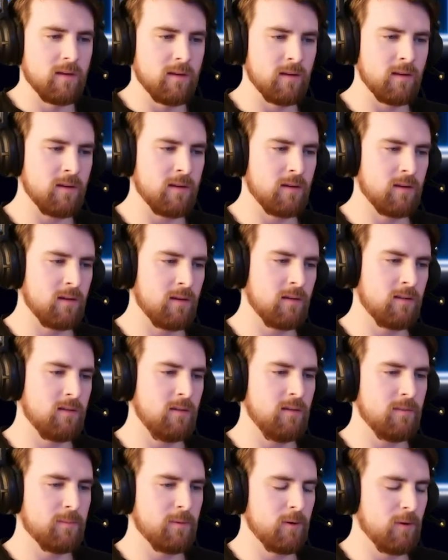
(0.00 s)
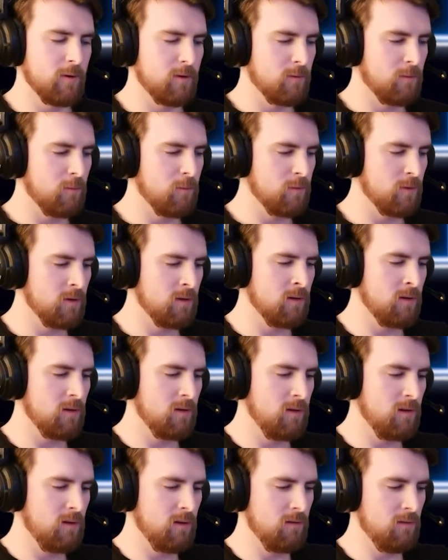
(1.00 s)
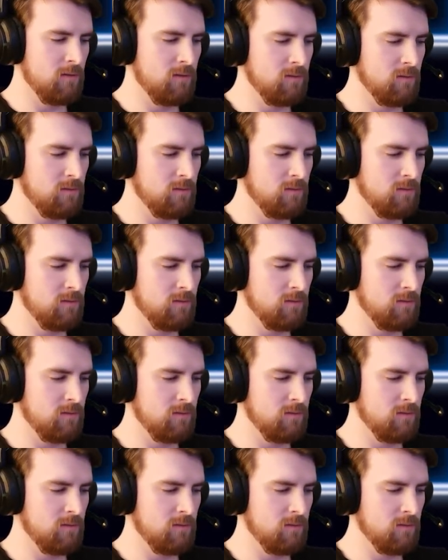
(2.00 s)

Äh, diesmal heute ohne Tee,